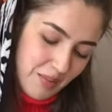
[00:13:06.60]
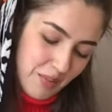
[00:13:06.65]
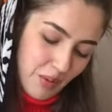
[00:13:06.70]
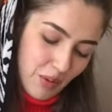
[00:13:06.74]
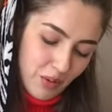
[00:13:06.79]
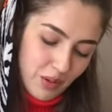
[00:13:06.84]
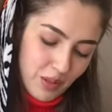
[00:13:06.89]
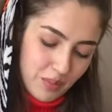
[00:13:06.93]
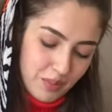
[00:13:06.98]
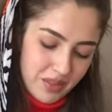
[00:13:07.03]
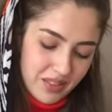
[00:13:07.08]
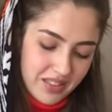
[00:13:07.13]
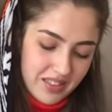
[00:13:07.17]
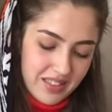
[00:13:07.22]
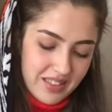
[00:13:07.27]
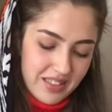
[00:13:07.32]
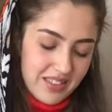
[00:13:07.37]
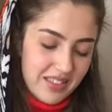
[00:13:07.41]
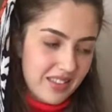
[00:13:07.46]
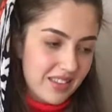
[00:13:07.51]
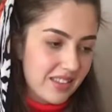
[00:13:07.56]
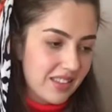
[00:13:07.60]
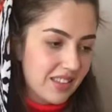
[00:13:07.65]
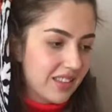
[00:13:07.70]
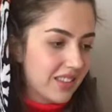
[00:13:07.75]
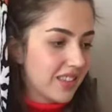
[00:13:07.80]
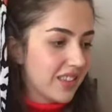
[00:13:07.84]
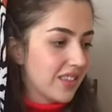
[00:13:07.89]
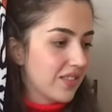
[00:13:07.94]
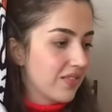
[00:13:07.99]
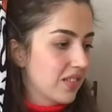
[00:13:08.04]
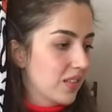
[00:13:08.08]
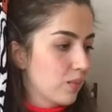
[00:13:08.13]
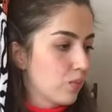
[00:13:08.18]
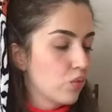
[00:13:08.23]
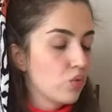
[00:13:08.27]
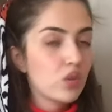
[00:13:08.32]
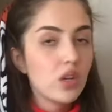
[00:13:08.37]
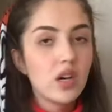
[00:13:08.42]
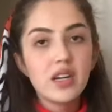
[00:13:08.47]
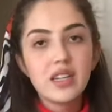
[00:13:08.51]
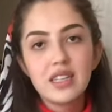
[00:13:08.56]
Böyle bir sivit bunu
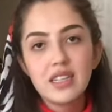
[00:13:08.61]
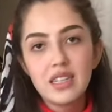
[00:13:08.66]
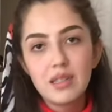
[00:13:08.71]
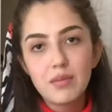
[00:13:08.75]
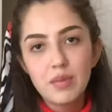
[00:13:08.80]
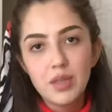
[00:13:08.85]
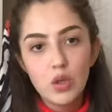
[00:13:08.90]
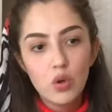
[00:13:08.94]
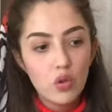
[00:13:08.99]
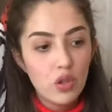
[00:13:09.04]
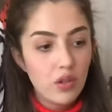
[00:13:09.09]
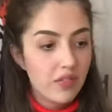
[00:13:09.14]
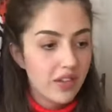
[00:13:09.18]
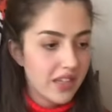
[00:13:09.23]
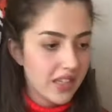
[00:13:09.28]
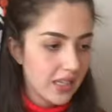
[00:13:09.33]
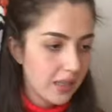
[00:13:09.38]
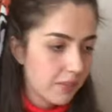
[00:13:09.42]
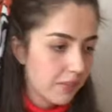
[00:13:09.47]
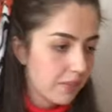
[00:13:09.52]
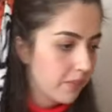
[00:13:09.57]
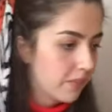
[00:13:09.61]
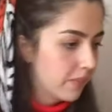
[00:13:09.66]
da ayırayım ki ona vereyim.